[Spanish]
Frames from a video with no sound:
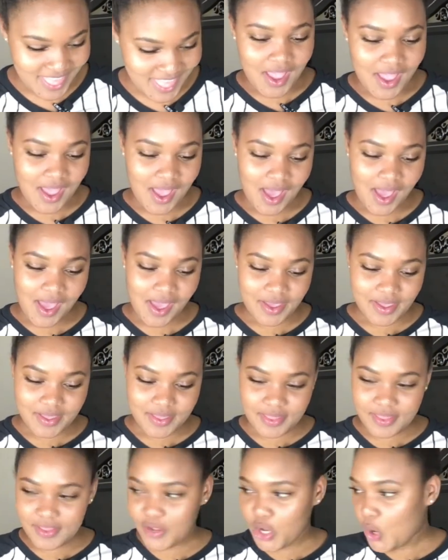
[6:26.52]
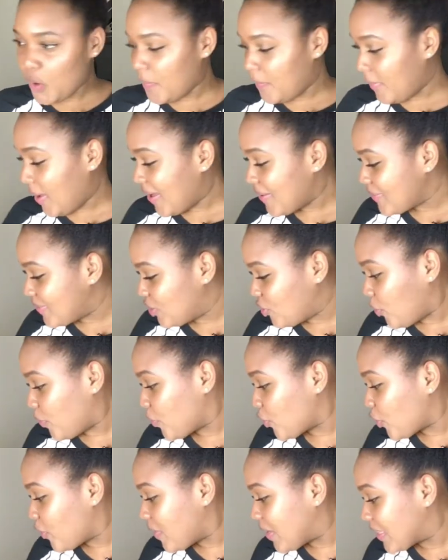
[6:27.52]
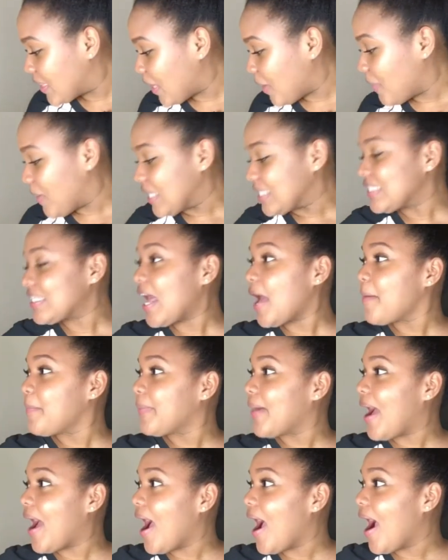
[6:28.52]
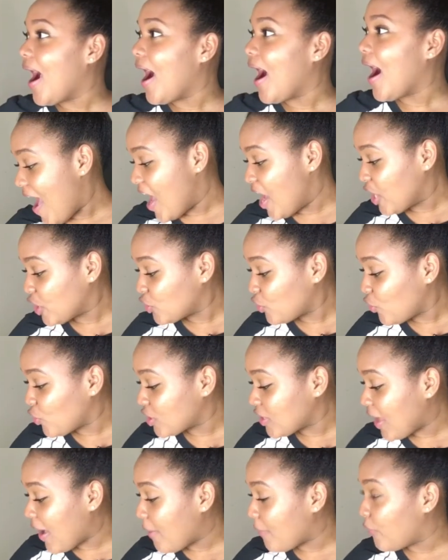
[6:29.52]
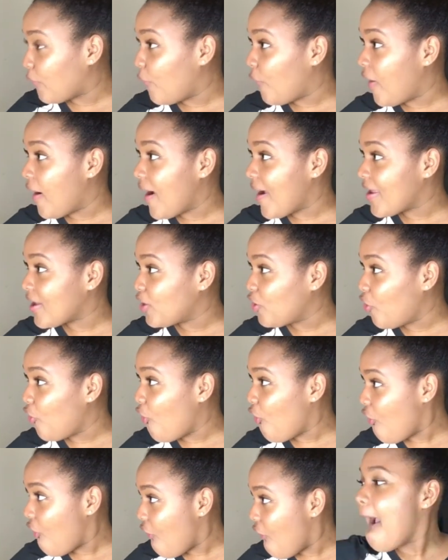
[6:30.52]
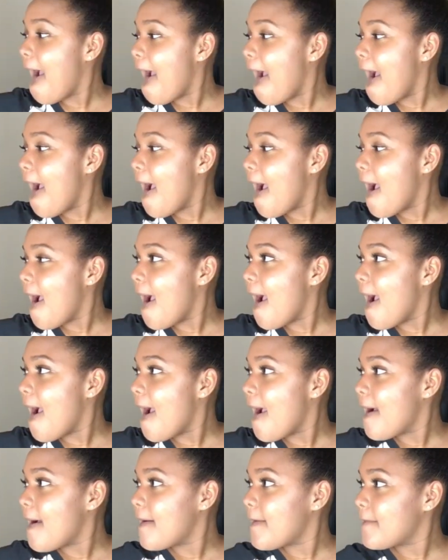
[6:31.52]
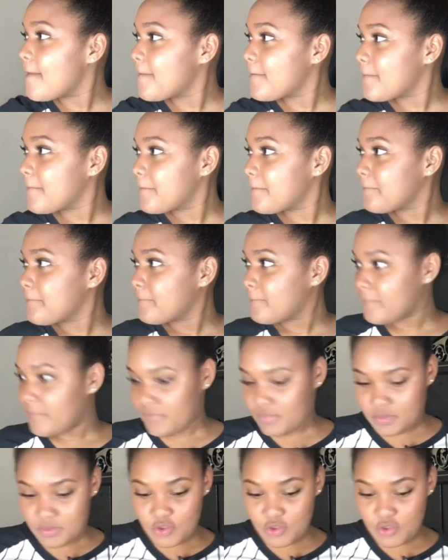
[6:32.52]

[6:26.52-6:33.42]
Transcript: Ay, Dios. Mami, yo probé este mazapán. Esto está bueno. ¿Tú puedes hablar de eso ahí mismo?